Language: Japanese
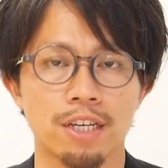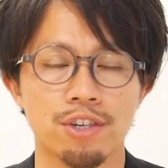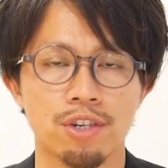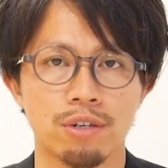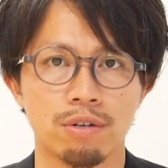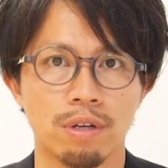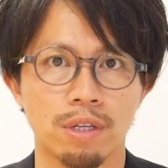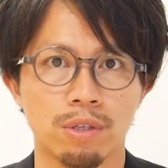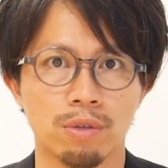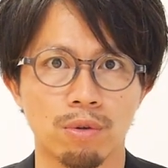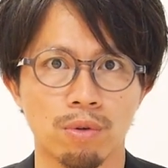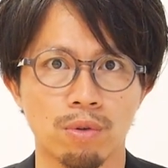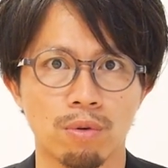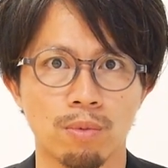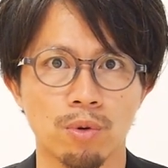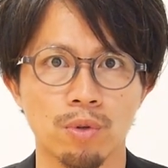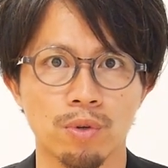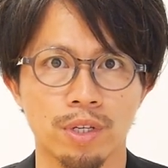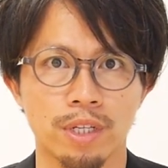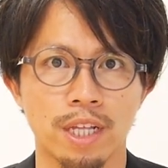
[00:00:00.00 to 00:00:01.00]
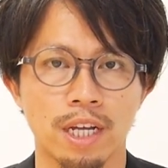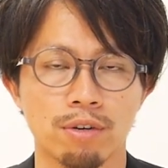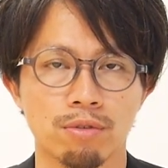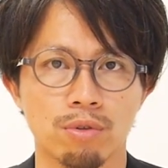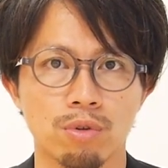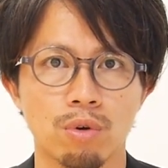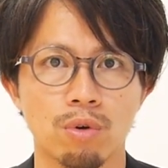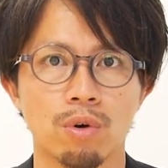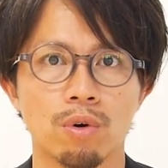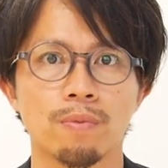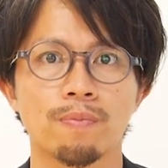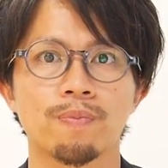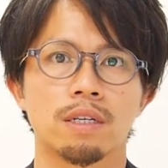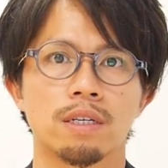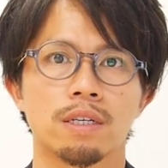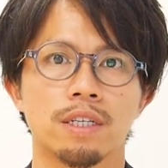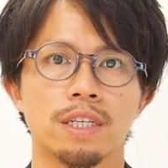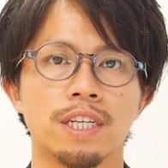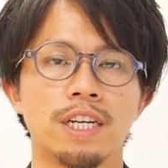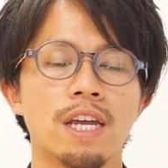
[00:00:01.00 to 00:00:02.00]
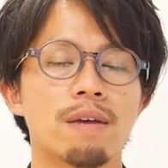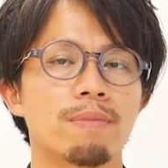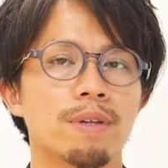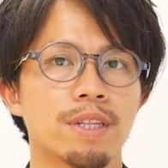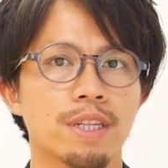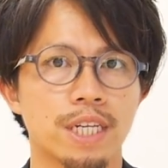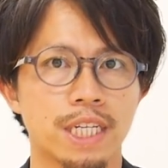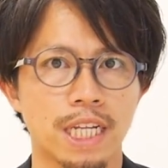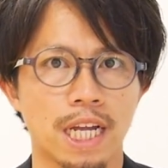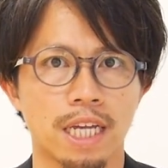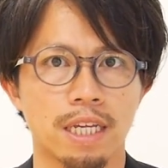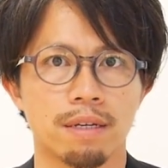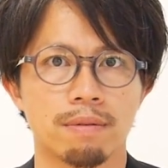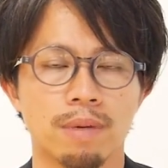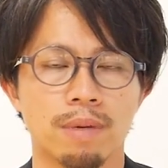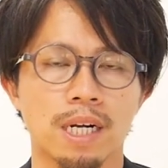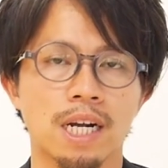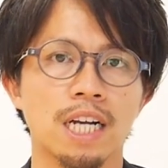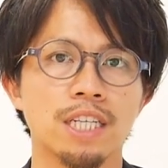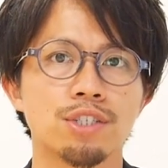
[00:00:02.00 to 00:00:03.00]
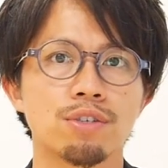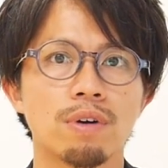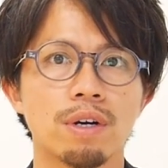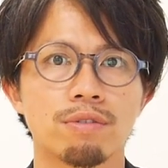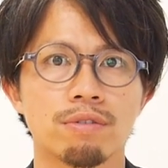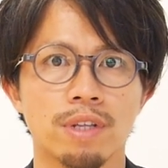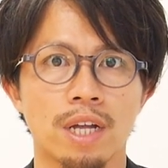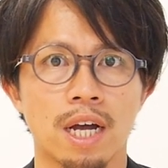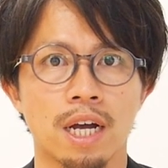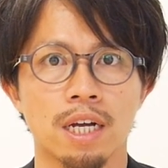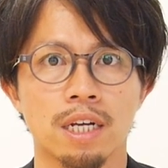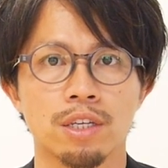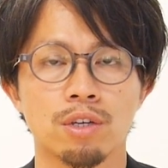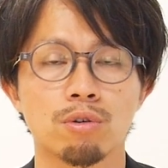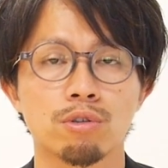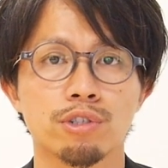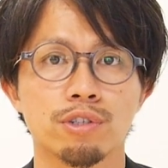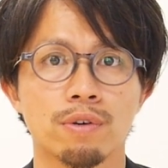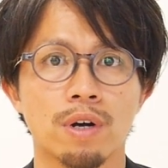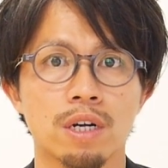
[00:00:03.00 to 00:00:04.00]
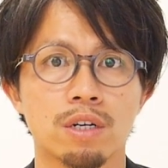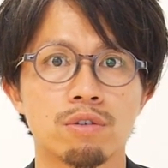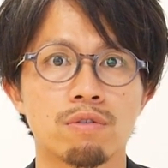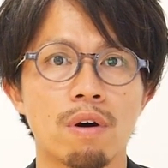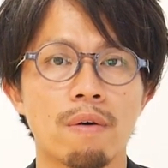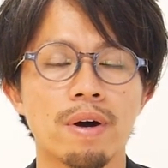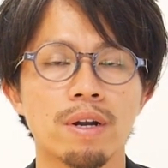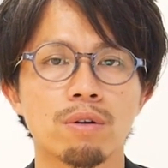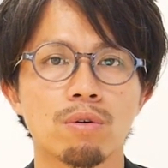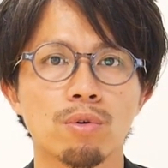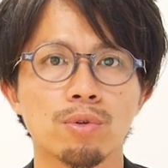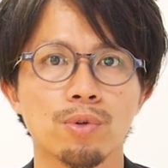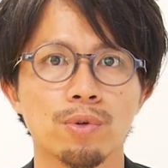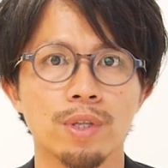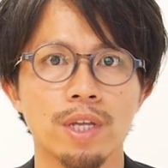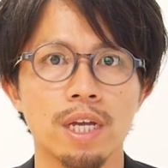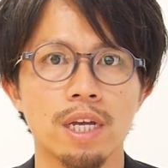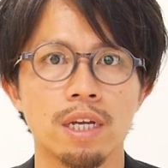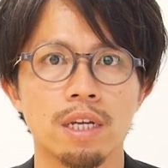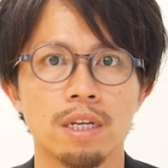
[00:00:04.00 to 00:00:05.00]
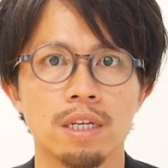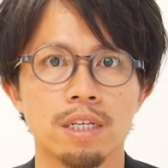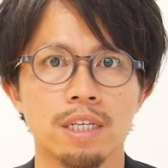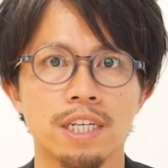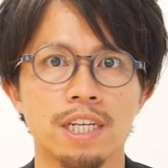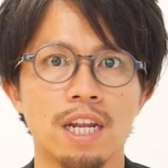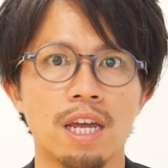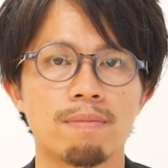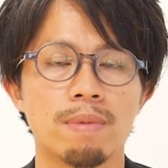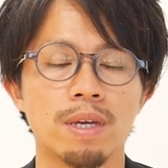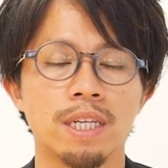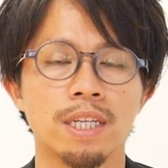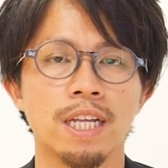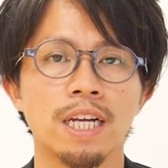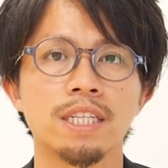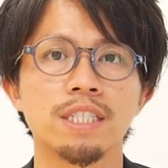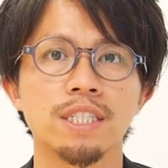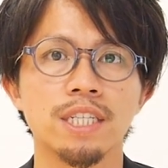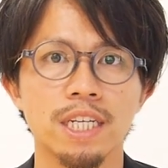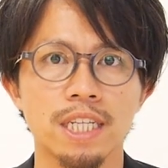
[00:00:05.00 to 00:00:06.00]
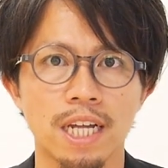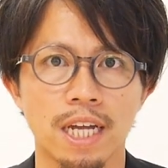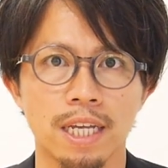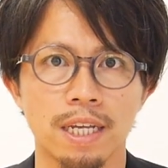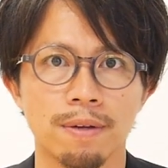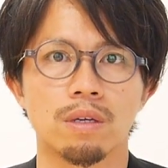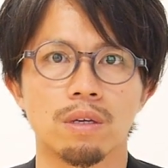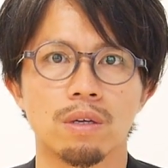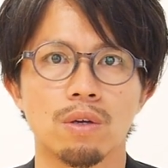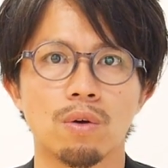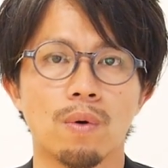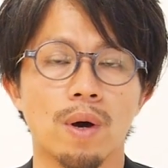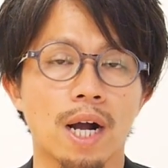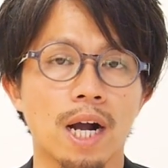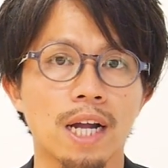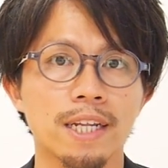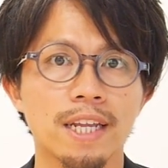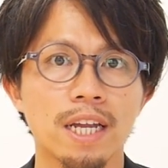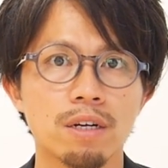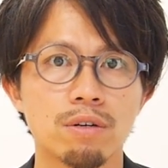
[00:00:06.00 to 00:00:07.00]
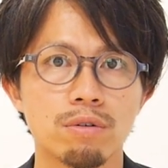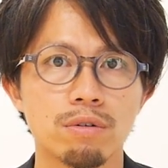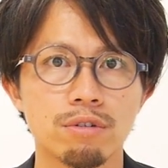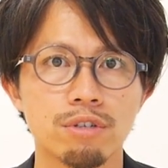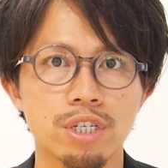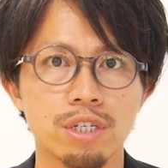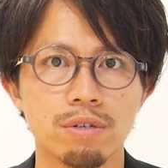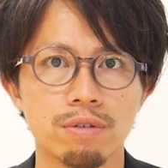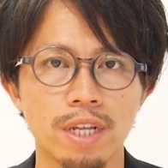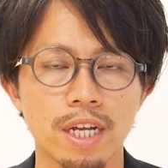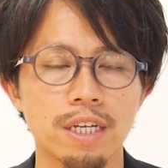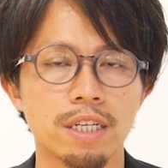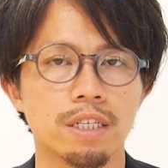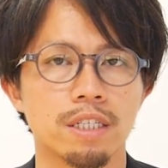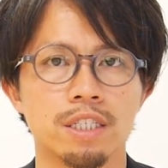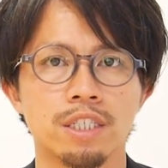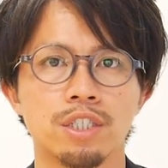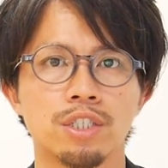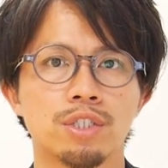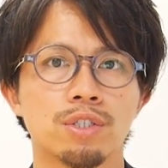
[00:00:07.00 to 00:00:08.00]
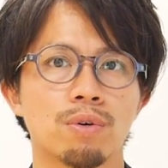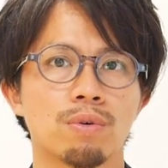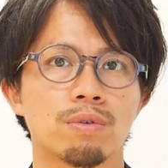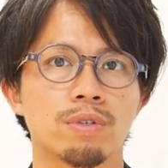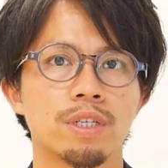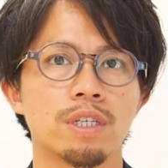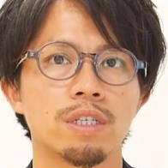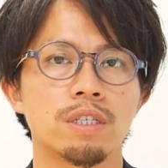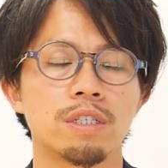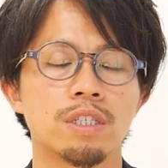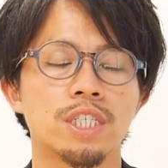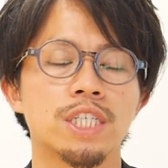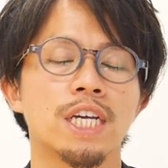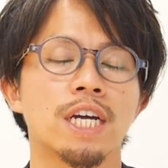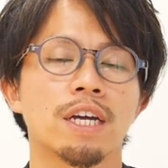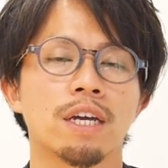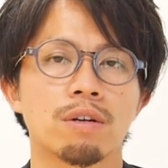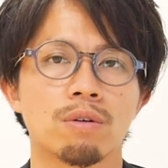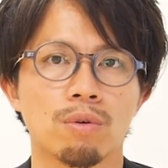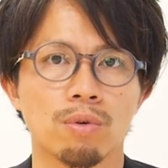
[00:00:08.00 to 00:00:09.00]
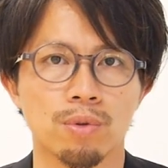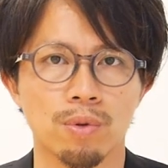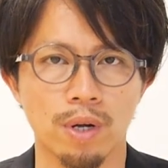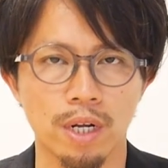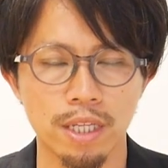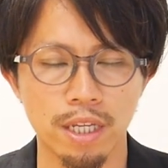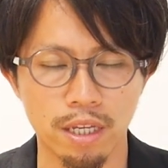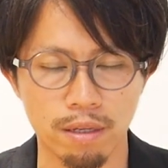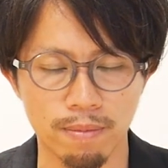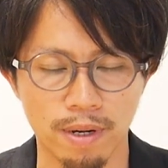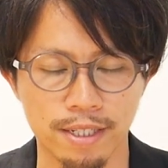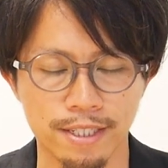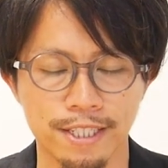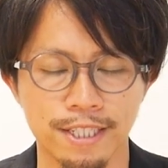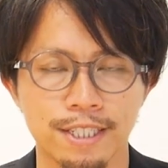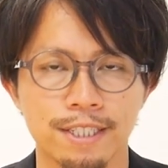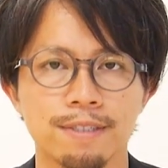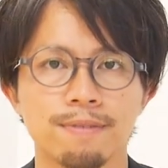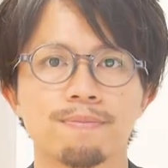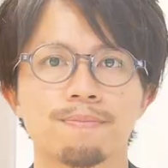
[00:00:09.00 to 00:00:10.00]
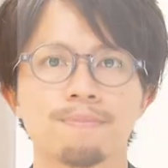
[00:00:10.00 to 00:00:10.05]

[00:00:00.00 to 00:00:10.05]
シルエットのものになると、きれいめすぎない、カジュアルな要素が加わることできれいめになりすぎない、要は堅苦しくない印象に仕上げることができます。